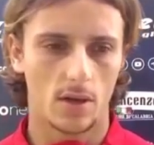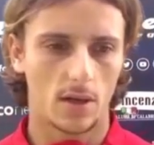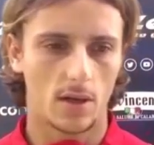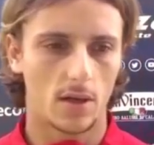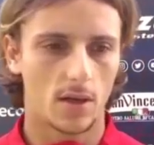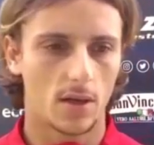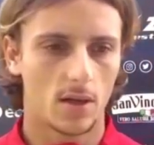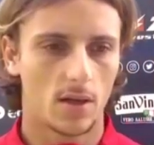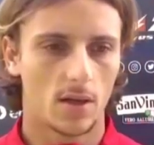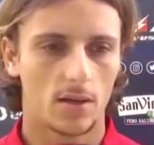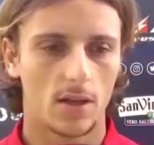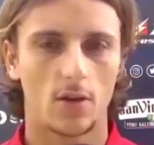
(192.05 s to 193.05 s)
E
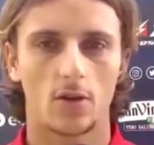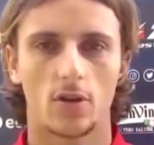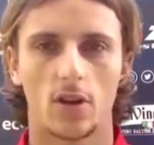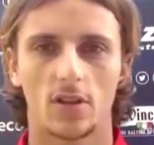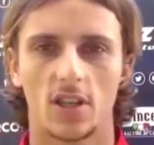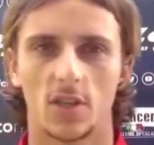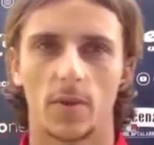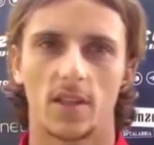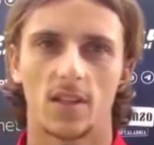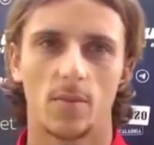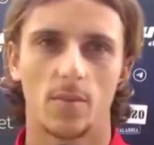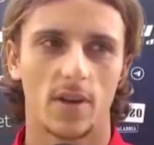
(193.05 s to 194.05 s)
da Crotone ci aspetta
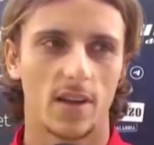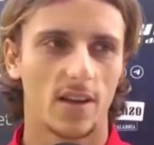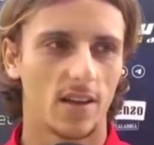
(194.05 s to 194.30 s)
sempre